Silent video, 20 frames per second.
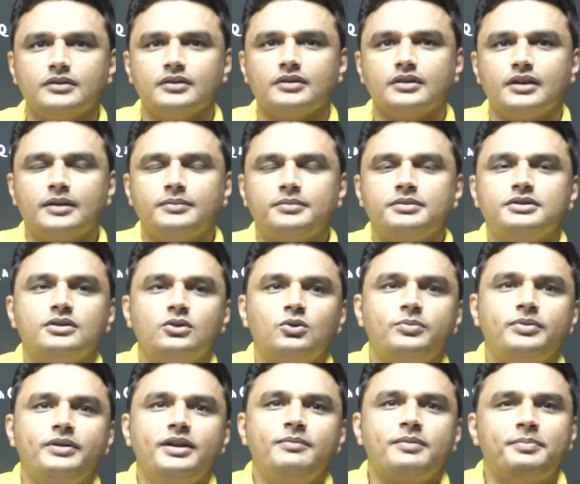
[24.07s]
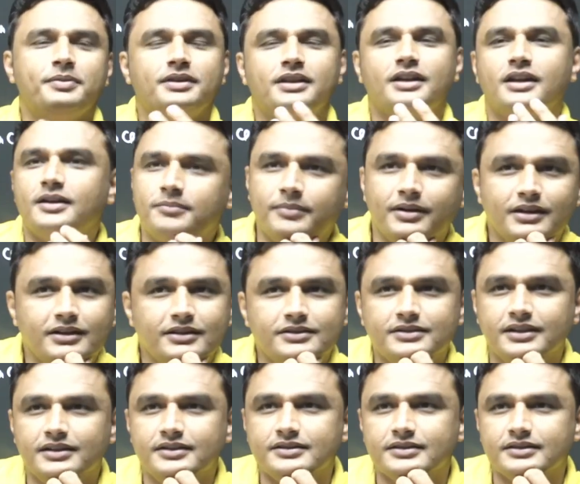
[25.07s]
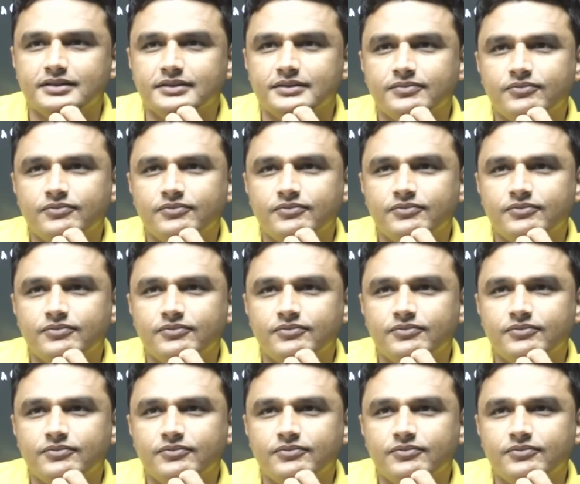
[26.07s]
जैसे ग्रुप डी में पंद्रह नंबर की साइंस है